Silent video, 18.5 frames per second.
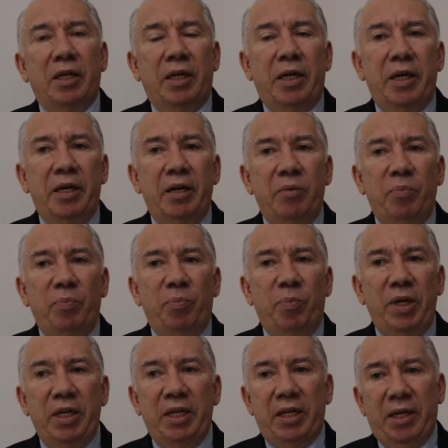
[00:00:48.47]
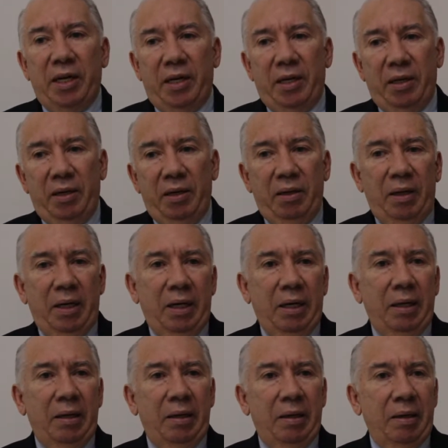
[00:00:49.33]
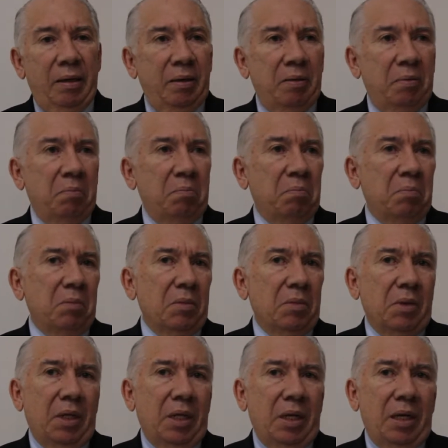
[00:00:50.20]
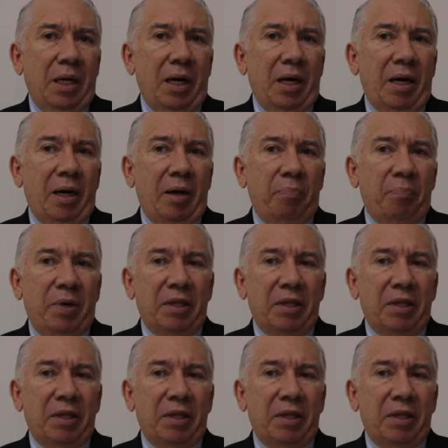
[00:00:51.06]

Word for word: que implican eh, la,